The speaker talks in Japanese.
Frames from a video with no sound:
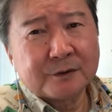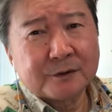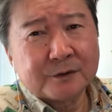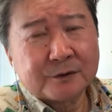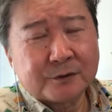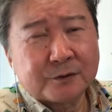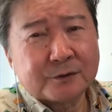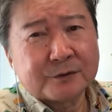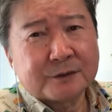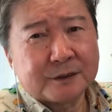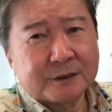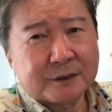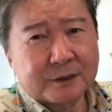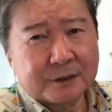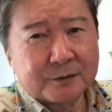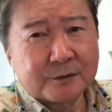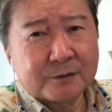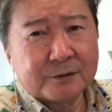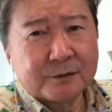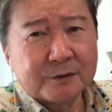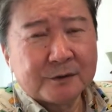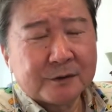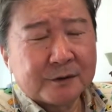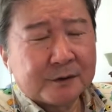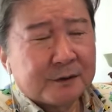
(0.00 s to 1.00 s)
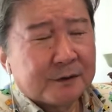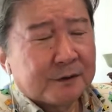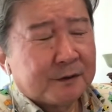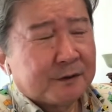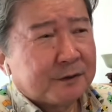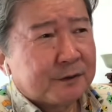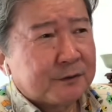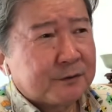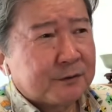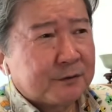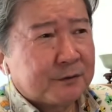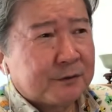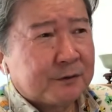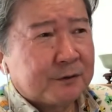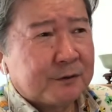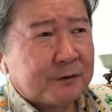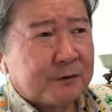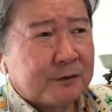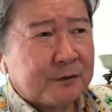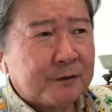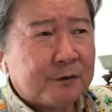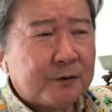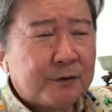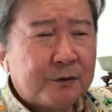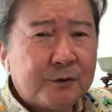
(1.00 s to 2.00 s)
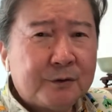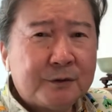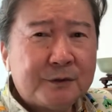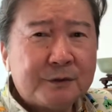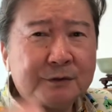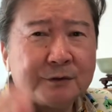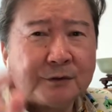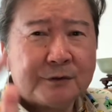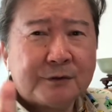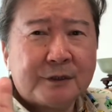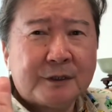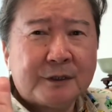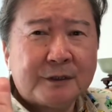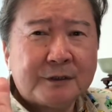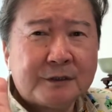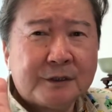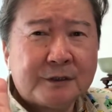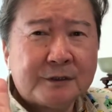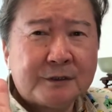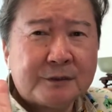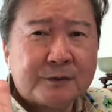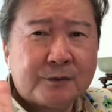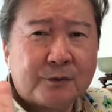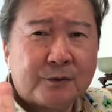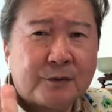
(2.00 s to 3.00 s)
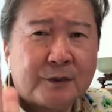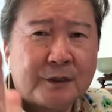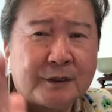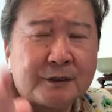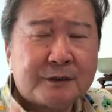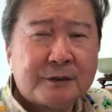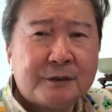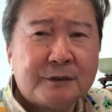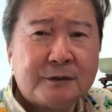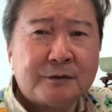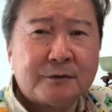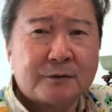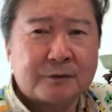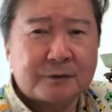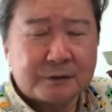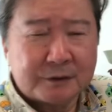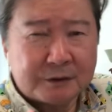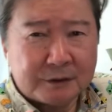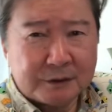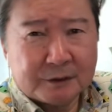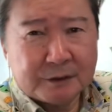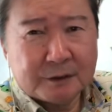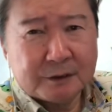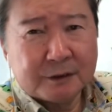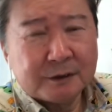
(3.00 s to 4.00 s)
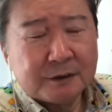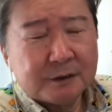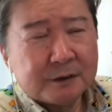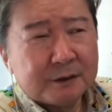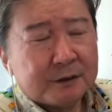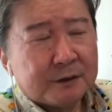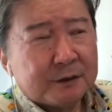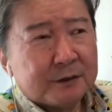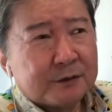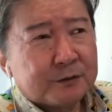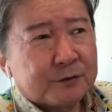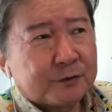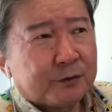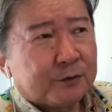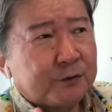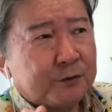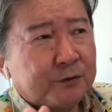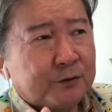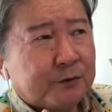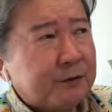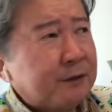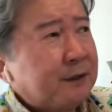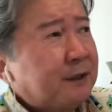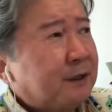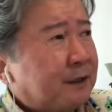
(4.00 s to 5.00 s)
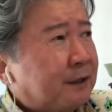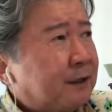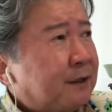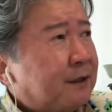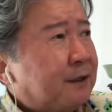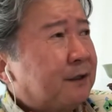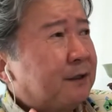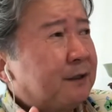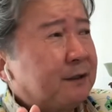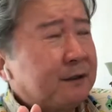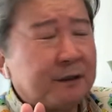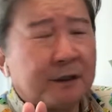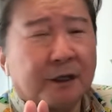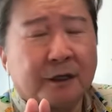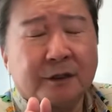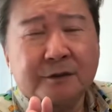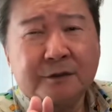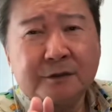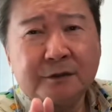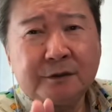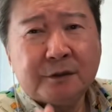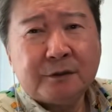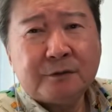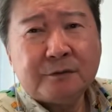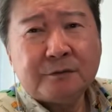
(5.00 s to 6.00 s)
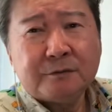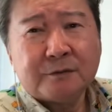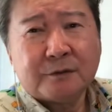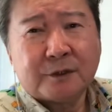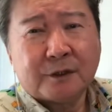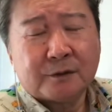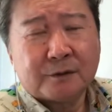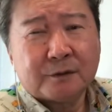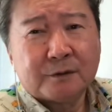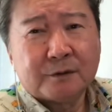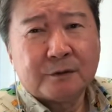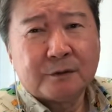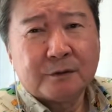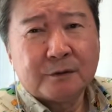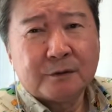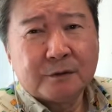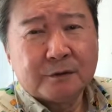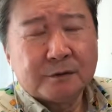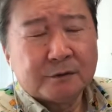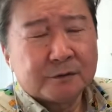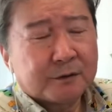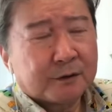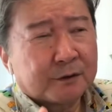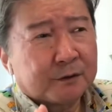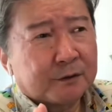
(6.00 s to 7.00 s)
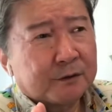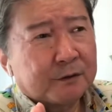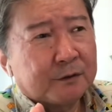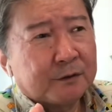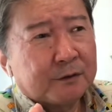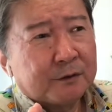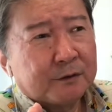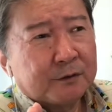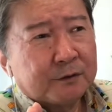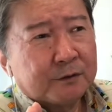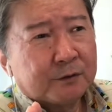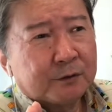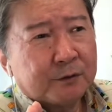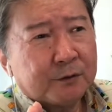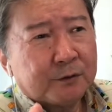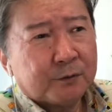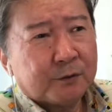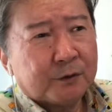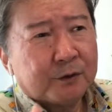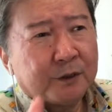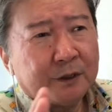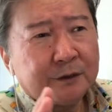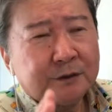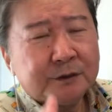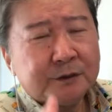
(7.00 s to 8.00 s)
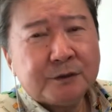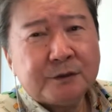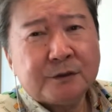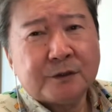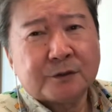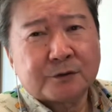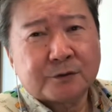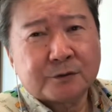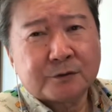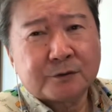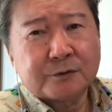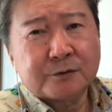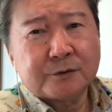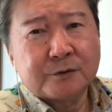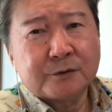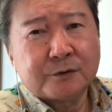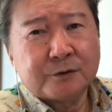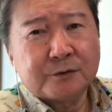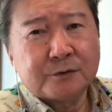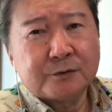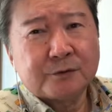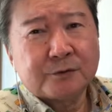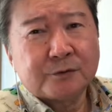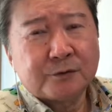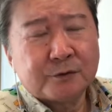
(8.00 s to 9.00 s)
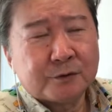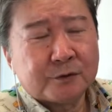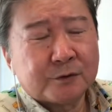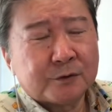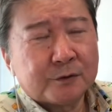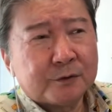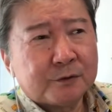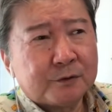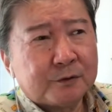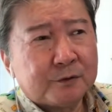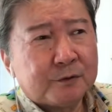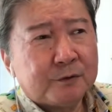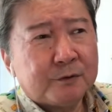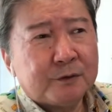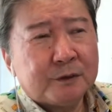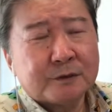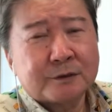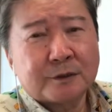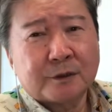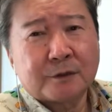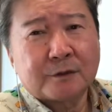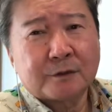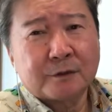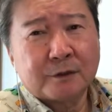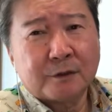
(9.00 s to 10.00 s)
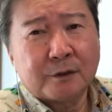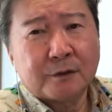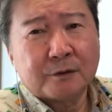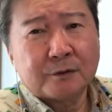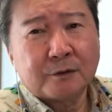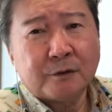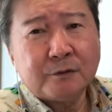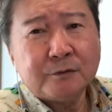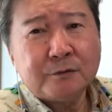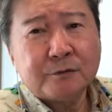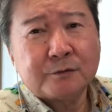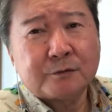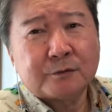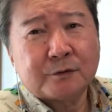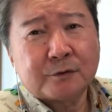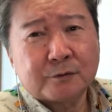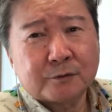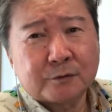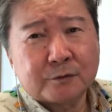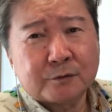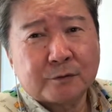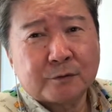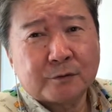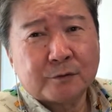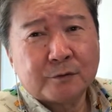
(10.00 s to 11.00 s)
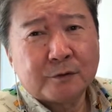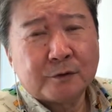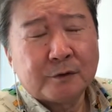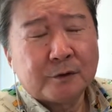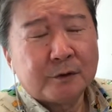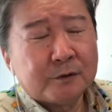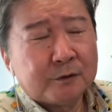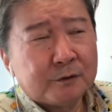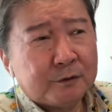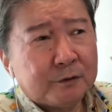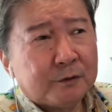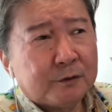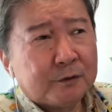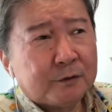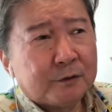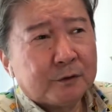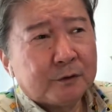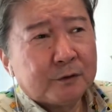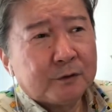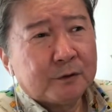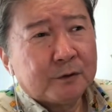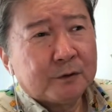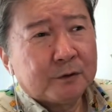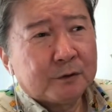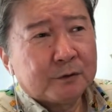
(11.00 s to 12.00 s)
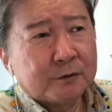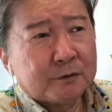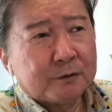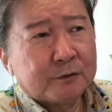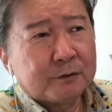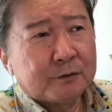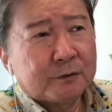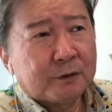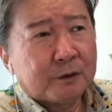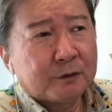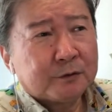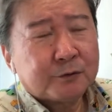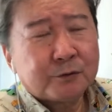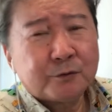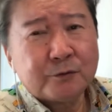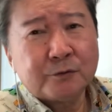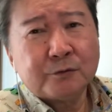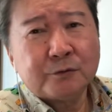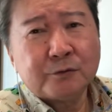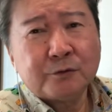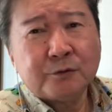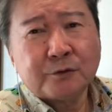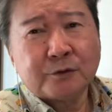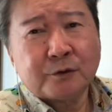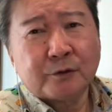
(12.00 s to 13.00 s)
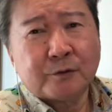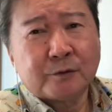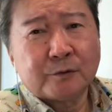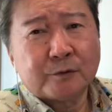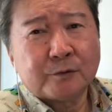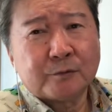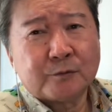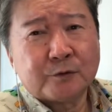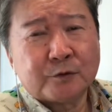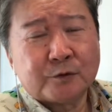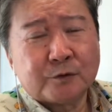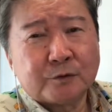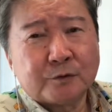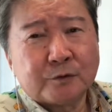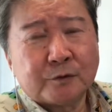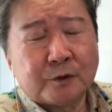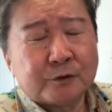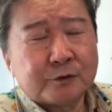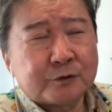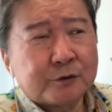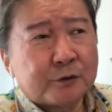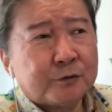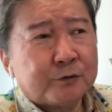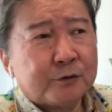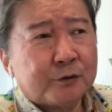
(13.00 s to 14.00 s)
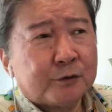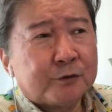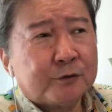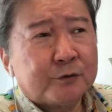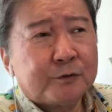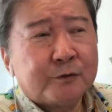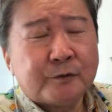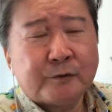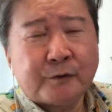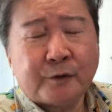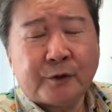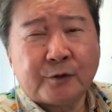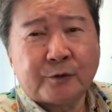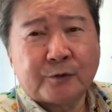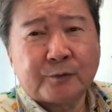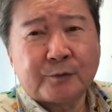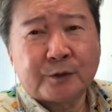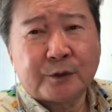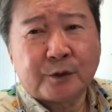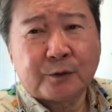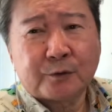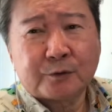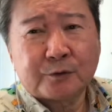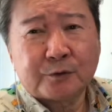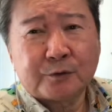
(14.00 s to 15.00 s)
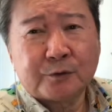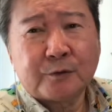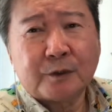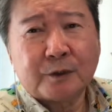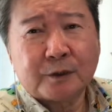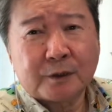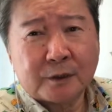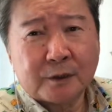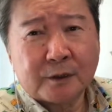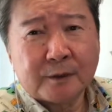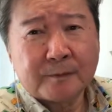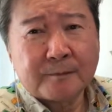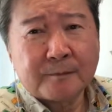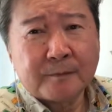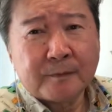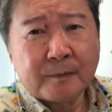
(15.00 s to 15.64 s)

当然だけど。で、その、法律を照らし合わせておかしいのに、それをね、やってるんだよ。だから、これはおかしいでしょって言うと、大家さんが何言ってんのと。ね。あの、あそこの業者はもう、ちゃんとやってくれたよ、みたいなこと言うわけ。